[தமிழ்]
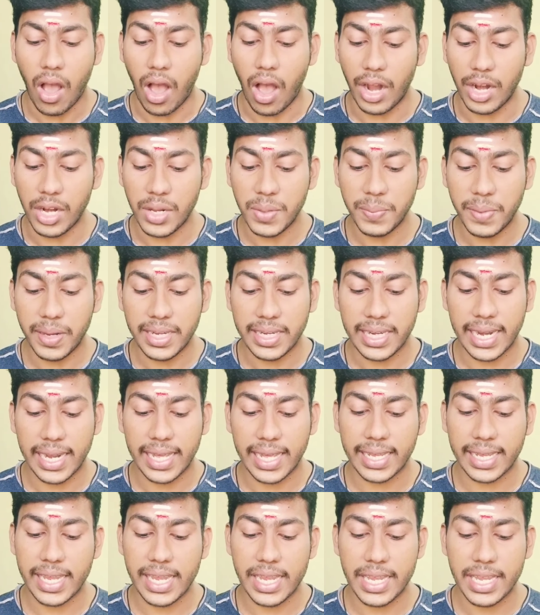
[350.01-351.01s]
அனுமன்
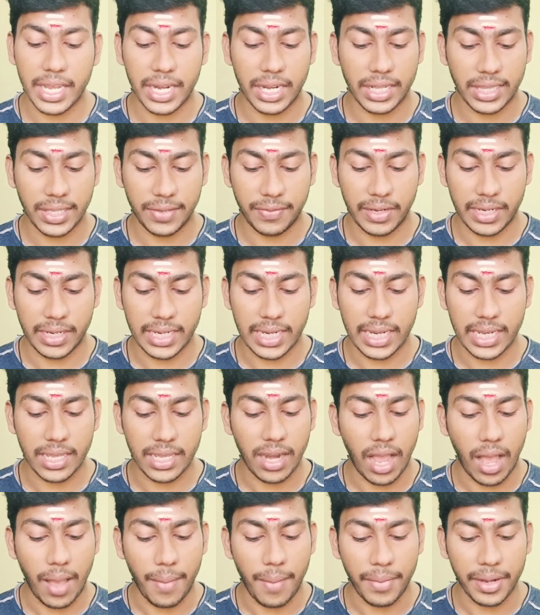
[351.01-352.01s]
இலங்கையை எரித்துவிட்டு
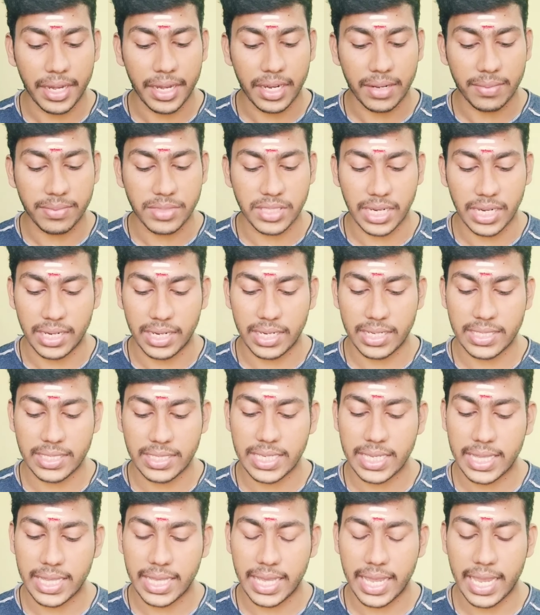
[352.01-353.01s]
ராமனிடம் சென்று
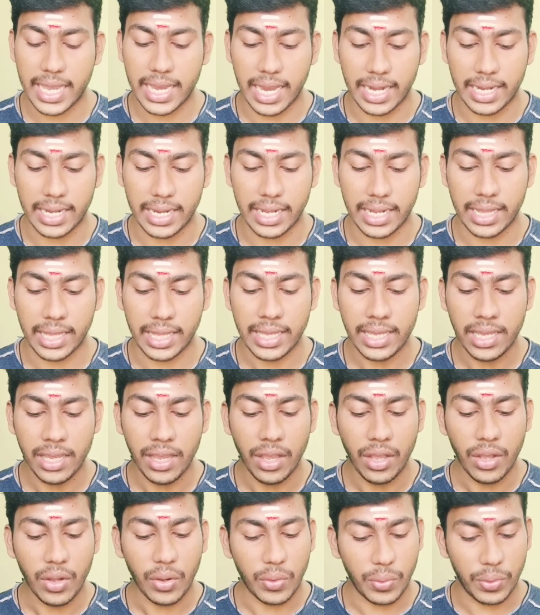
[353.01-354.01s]
சீதையை கண்டதை
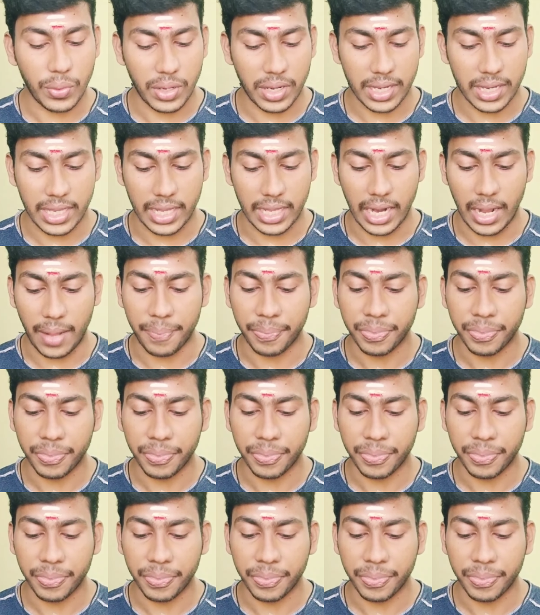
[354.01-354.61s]
கூறுகிறான்